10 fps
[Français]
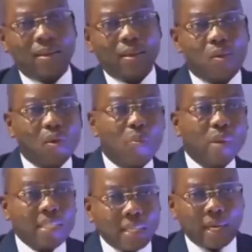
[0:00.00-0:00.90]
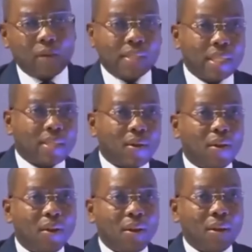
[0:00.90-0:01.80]
que le ministère de la Justice
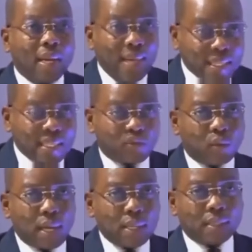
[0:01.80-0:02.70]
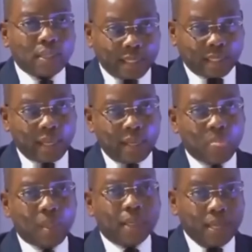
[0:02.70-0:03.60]
laisse sur la liste des Tessalé
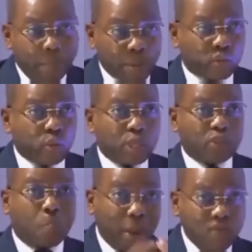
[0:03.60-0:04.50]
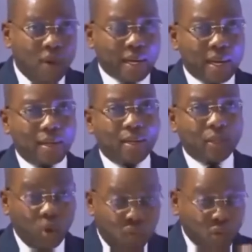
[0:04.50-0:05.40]
des personnes qui ne sont pas ivoiriennes, qui
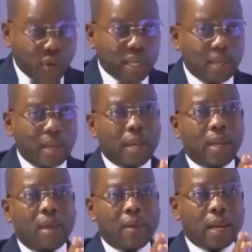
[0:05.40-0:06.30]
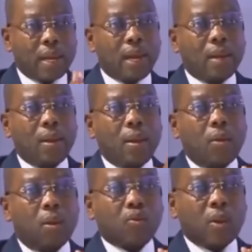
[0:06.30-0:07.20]
ont fraudé et avec lesquelles
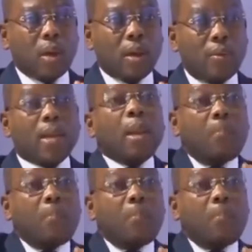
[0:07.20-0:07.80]
on, doit, on, a, les,